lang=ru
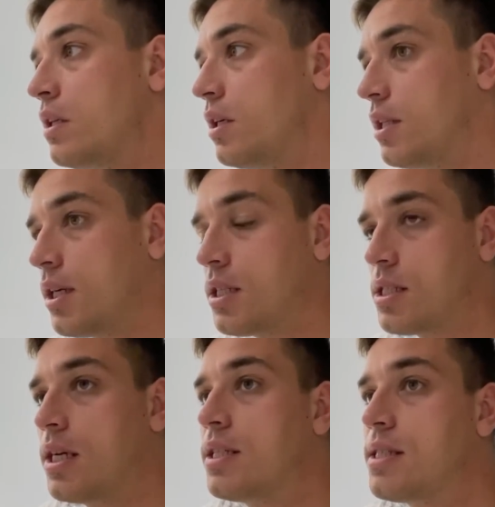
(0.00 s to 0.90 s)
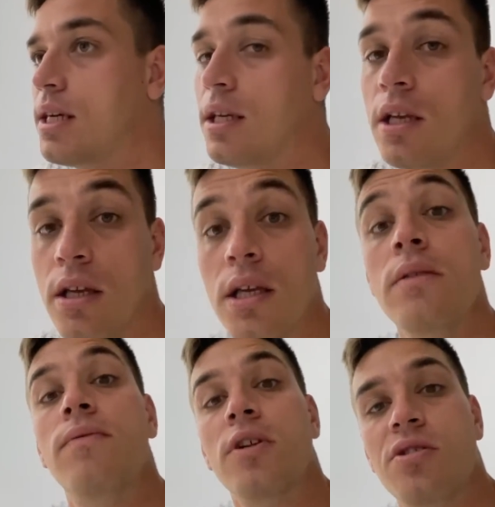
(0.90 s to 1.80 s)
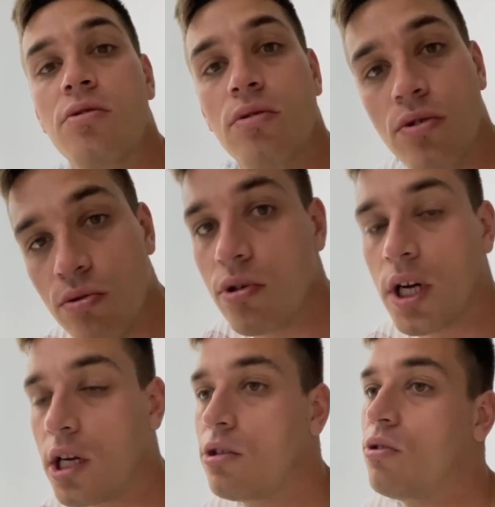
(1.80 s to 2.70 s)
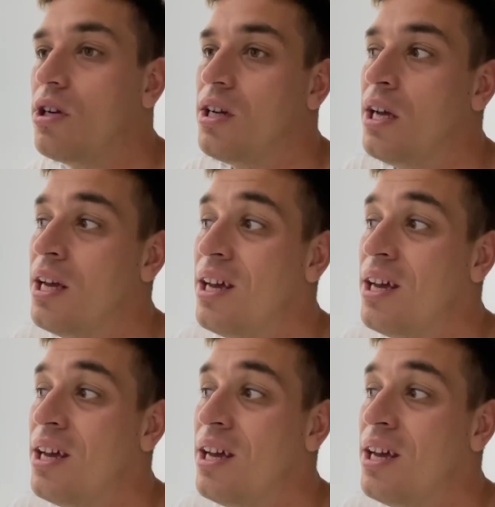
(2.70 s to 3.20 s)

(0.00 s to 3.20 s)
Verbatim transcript: это касается и инфраструктуры, которая